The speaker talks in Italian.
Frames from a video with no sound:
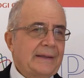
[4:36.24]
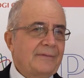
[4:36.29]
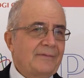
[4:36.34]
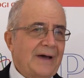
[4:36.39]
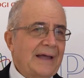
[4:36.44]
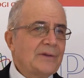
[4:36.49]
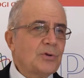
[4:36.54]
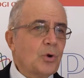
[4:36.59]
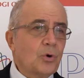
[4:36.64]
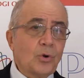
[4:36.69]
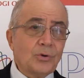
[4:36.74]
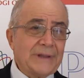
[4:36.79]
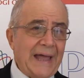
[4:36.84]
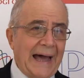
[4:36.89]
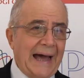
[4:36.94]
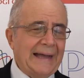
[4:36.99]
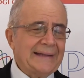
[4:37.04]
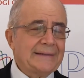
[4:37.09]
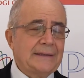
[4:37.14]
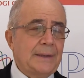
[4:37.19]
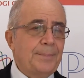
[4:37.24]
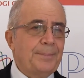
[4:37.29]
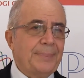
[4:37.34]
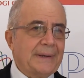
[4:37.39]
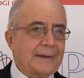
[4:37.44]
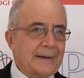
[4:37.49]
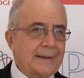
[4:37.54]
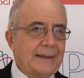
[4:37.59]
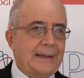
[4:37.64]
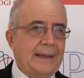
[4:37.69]
vanno lodati
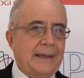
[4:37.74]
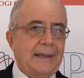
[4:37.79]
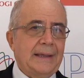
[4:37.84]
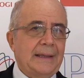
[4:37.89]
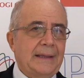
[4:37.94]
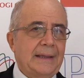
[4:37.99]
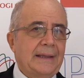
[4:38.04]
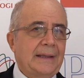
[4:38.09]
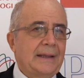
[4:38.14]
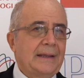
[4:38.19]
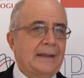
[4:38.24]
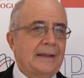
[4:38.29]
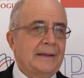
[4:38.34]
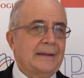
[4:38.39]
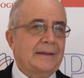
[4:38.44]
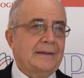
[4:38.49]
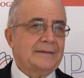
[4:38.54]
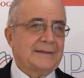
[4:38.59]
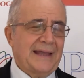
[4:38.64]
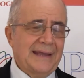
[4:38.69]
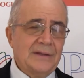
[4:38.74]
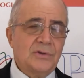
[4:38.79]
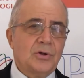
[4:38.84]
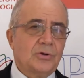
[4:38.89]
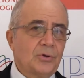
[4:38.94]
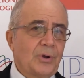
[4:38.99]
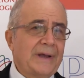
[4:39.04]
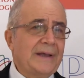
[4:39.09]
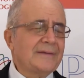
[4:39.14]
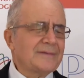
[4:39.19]
perché
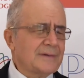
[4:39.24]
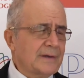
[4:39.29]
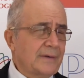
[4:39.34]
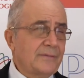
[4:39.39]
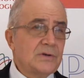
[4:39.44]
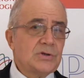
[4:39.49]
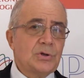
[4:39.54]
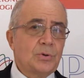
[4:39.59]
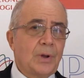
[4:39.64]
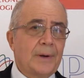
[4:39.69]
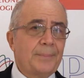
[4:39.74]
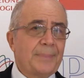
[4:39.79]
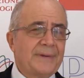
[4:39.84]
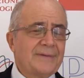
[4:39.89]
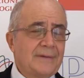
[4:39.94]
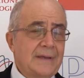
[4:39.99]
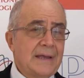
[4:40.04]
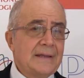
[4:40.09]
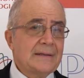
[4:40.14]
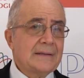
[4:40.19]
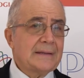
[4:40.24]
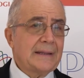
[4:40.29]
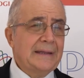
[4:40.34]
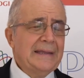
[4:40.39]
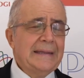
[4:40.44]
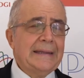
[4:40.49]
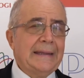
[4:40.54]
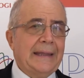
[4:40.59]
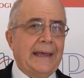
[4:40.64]
tendono a essere vicino al paziente